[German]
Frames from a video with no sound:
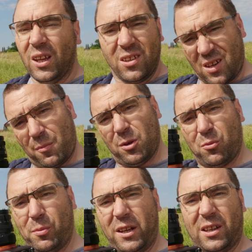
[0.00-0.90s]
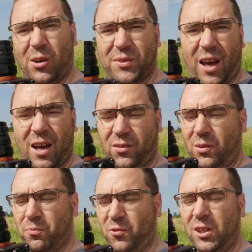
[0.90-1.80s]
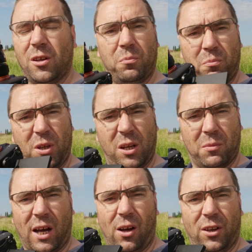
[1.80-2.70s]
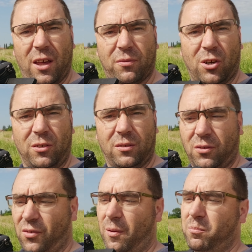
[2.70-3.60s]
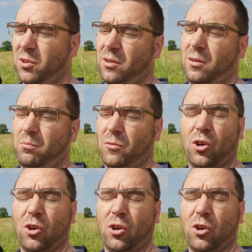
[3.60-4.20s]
Ich habe im Moment auf der A74 mit dem KNF-Konzept ähm,